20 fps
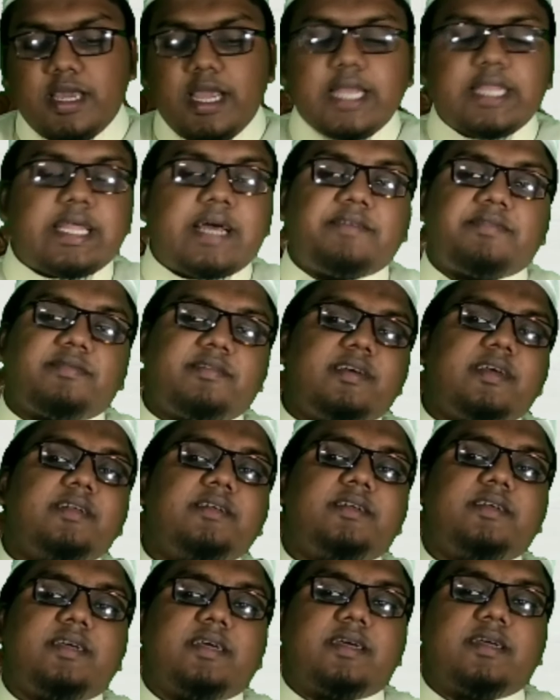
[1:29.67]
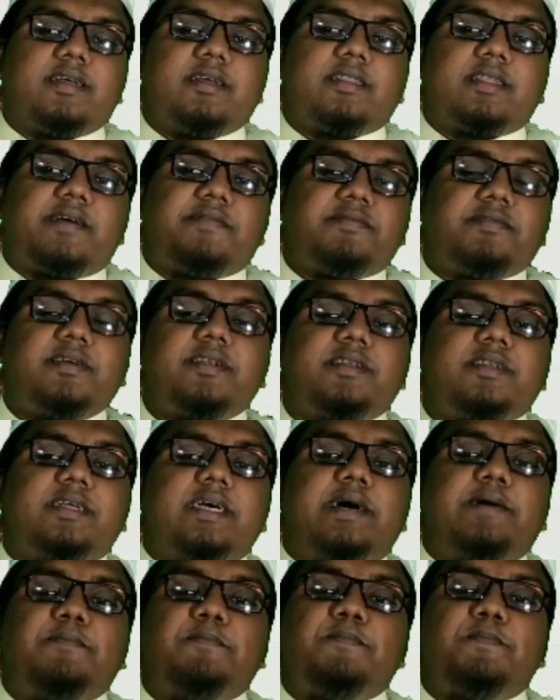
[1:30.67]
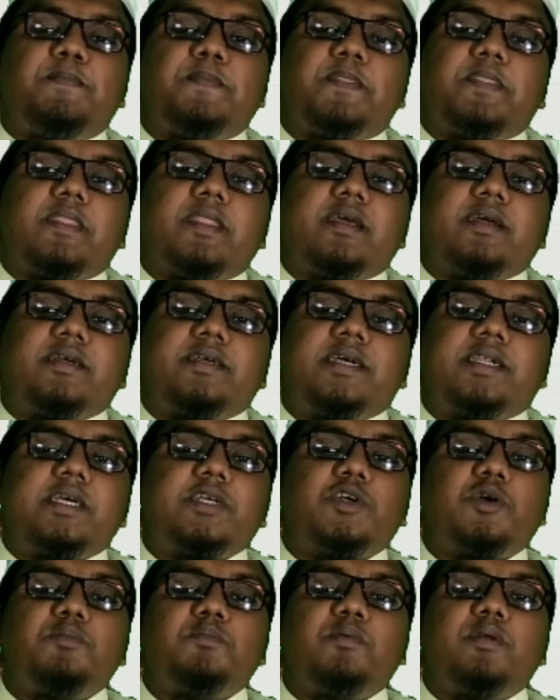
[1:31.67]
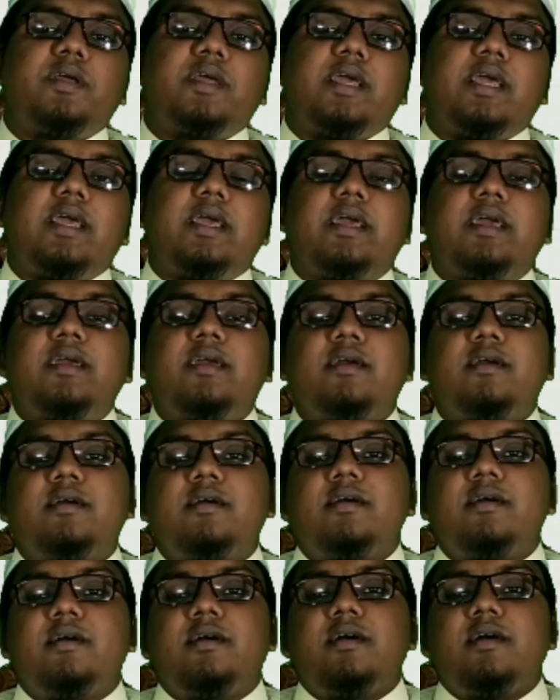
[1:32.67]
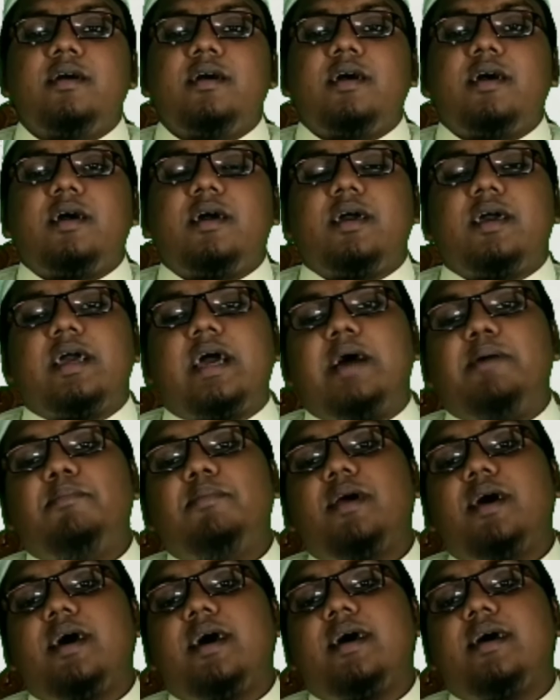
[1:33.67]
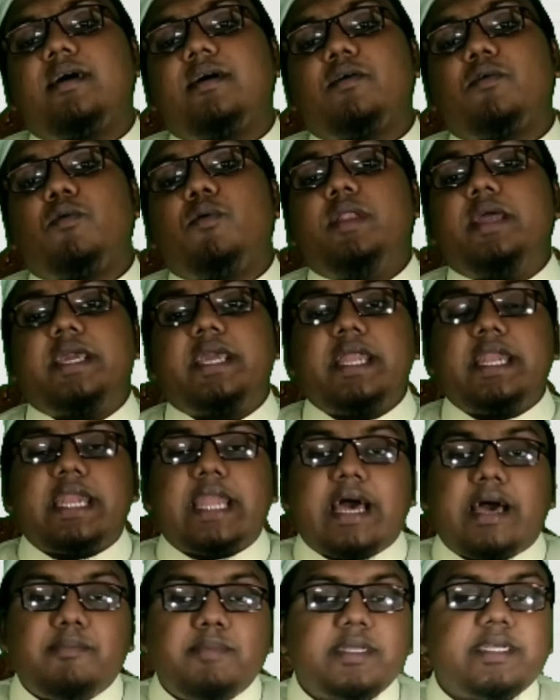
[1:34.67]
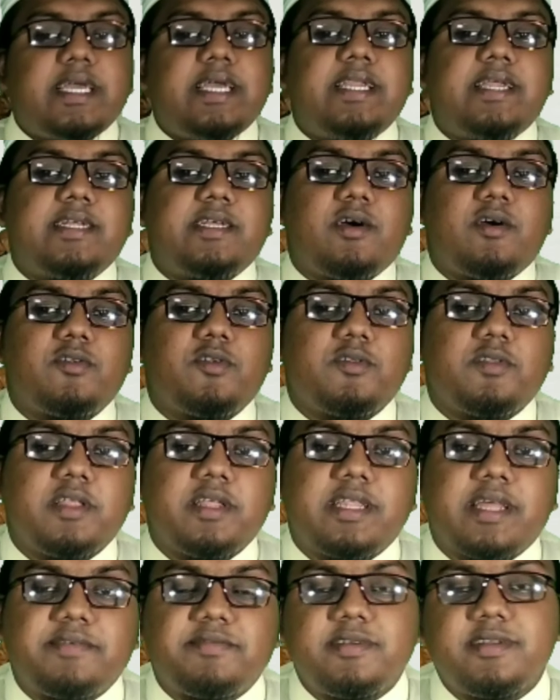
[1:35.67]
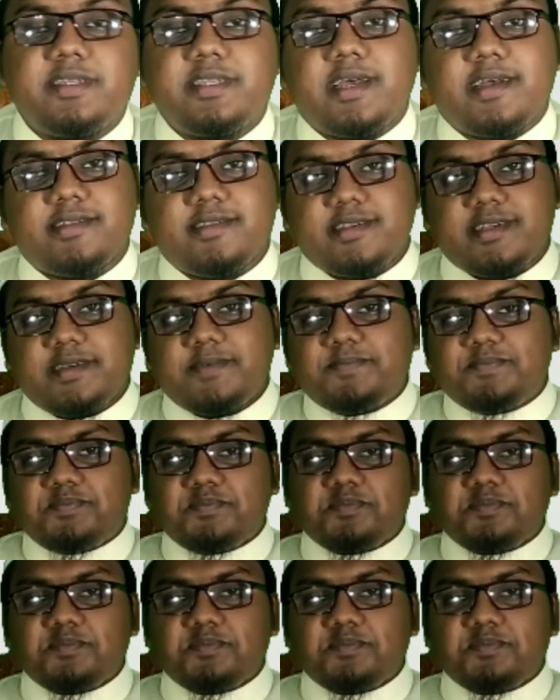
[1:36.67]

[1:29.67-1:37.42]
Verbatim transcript: এই তাফসির যে তাফসিরটা সেটা সম্পর্কে আমরা অনেকে নামই জানি না যে হজরতের এই তাফসিরটা আছে